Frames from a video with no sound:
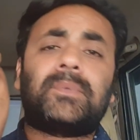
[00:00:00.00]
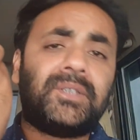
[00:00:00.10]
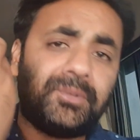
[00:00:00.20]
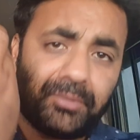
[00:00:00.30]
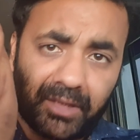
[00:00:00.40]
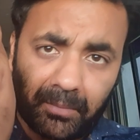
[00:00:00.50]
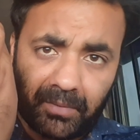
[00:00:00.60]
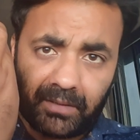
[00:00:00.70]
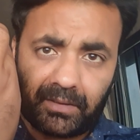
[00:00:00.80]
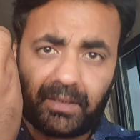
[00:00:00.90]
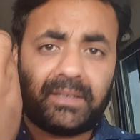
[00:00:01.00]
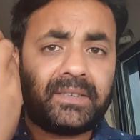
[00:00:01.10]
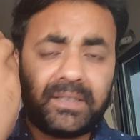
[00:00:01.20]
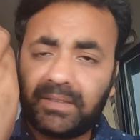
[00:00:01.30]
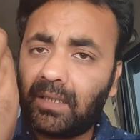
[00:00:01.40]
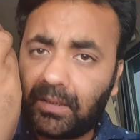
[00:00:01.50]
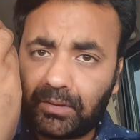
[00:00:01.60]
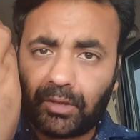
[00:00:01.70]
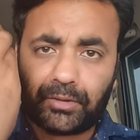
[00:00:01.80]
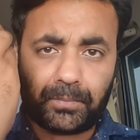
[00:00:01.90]
आपकी यूरिया में आता है डीजल
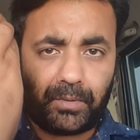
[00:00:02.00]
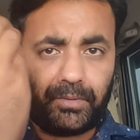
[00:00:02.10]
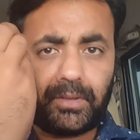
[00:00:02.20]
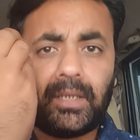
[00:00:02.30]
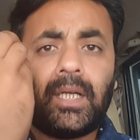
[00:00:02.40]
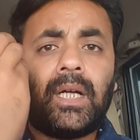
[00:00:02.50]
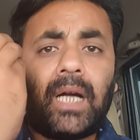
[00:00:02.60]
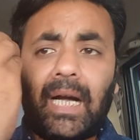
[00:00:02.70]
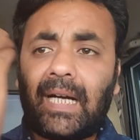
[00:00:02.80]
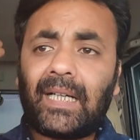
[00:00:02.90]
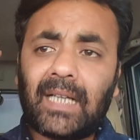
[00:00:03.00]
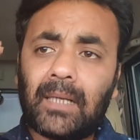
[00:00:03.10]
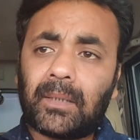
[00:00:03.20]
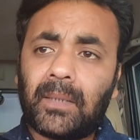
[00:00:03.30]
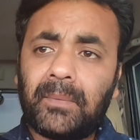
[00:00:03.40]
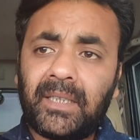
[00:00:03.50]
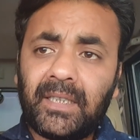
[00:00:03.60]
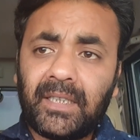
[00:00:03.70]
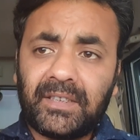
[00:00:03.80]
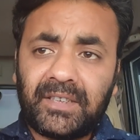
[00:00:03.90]
एग्जॉस्ट फ्यूल अगर आपके में
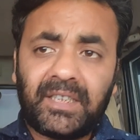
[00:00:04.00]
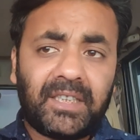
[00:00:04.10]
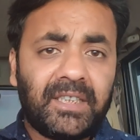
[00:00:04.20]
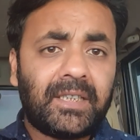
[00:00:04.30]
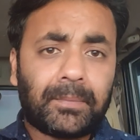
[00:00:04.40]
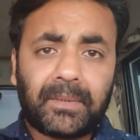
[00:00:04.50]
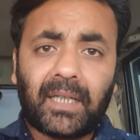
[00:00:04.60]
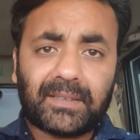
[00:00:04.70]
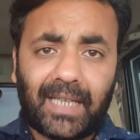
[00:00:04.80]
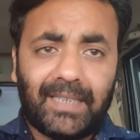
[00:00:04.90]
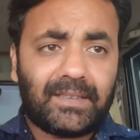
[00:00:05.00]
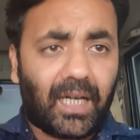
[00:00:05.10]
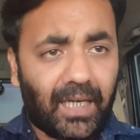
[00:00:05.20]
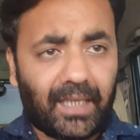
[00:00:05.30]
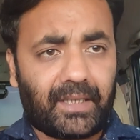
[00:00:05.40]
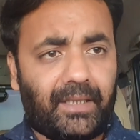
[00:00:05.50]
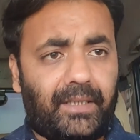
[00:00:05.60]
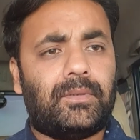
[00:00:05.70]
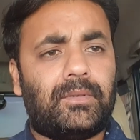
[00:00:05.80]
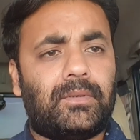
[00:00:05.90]
डी ई एफ का साइन आ रहा
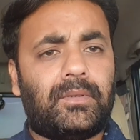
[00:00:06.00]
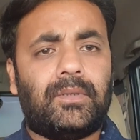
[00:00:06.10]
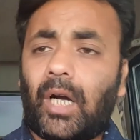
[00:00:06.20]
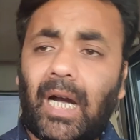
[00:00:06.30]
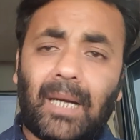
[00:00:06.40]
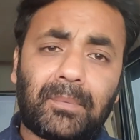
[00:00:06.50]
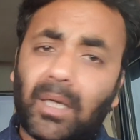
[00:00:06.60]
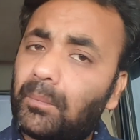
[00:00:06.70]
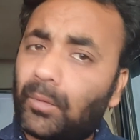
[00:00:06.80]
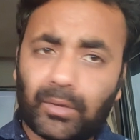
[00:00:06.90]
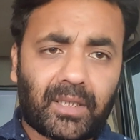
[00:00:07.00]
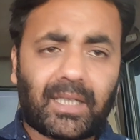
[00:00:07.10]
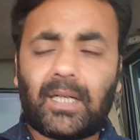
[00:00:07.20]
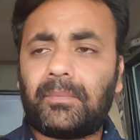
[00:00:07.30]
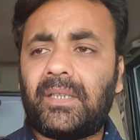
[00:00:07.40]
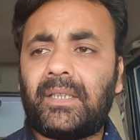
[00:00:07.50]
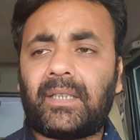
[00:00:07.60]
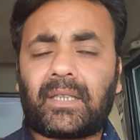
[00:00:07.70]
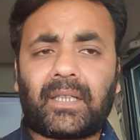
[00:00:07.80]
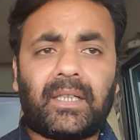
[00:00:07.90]
है आपका मोटर काम नहीं
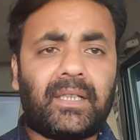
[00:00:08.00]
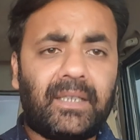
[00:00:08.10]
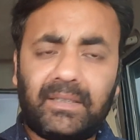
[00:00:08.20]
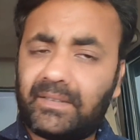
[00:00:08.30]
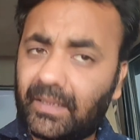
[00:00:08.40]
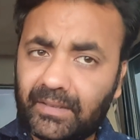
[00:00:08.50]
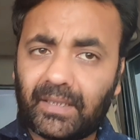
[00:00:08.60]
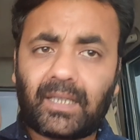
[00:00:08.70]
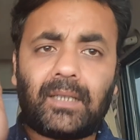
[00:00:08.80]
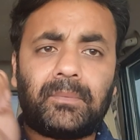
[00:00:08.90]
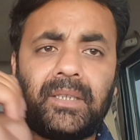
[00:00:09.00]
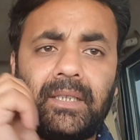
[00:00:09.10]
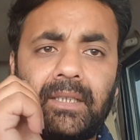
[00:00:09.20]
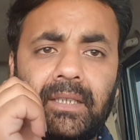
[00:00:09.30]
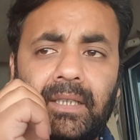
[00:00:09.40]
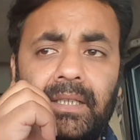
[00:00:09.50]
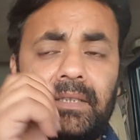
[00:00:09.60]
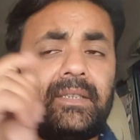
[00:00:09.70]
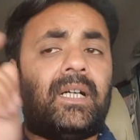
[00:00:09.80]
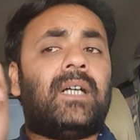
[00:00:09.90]
कर रहा है इंजेक्टर काम नहीं कर रहा है
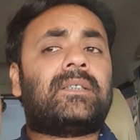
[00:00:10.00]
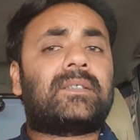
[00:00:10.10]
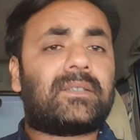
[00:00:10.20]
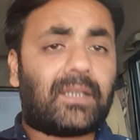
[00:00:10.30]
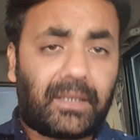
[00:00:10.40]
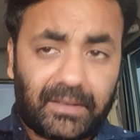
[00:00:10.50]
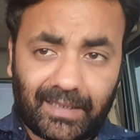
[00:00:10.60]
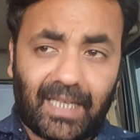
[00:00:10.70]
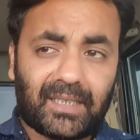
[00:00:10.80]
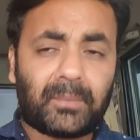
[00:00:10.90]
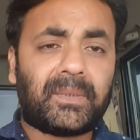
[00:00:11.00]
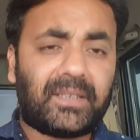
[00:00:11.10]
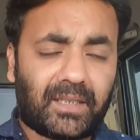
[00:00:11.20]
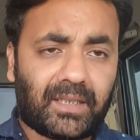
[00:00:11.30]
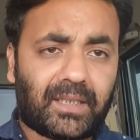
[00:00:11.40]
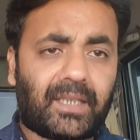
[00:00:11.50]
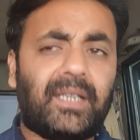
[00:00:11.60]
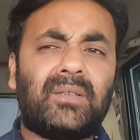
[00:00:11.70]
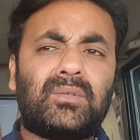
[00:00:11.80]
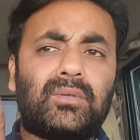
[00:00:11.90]
या स्कैनर में दिखा रहा
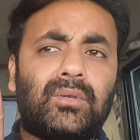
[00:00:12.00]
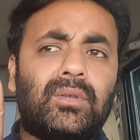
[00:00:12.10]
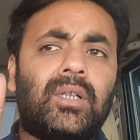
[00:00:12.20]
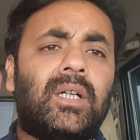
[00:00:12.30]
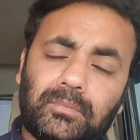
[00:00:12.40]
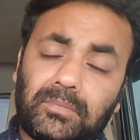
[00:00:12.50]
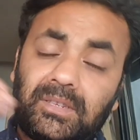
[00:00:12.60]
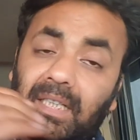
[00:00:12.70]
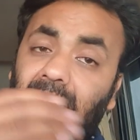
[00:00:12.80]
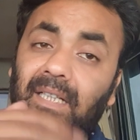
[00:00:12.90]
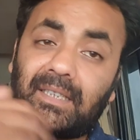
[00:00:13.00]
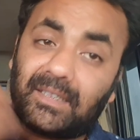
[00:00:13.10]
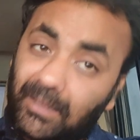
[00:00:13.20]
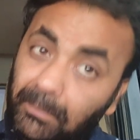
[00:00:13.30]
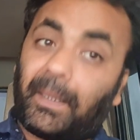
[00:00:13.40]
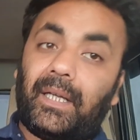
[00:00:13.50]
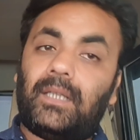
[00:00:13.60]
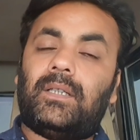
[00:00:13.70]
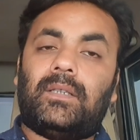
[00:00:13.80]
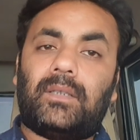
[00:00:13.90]
है तो चेक करने से
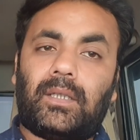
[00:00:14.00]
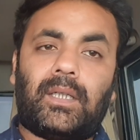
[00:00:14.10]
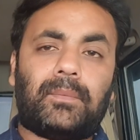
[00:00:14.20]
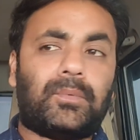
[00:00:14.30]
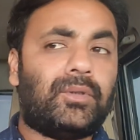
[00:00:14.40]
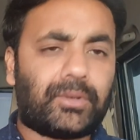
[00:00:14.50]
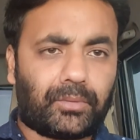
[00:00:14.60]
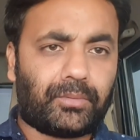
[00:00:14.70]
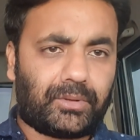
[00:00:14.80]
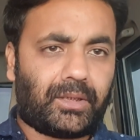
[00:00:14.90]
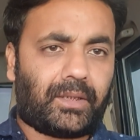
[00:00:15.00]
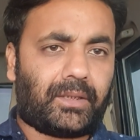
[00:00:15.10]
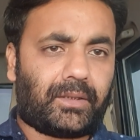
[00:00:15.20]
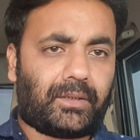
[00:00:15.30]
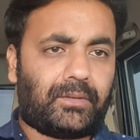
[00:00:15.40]
पहले आपको जरूर चेक करना